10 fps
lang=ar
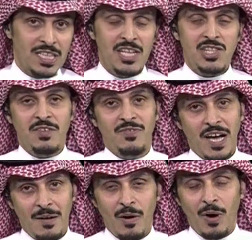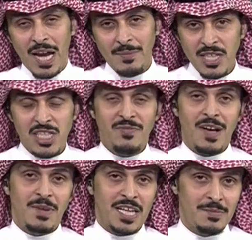الاستفهام او علامه
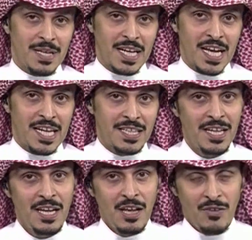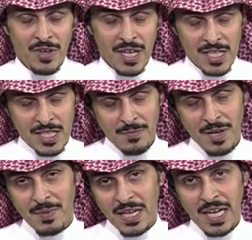الاستفهام الكبيره كانت في حراسه
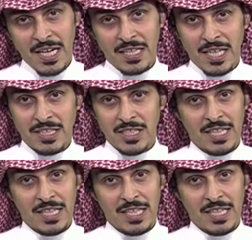المرمى كان نتائج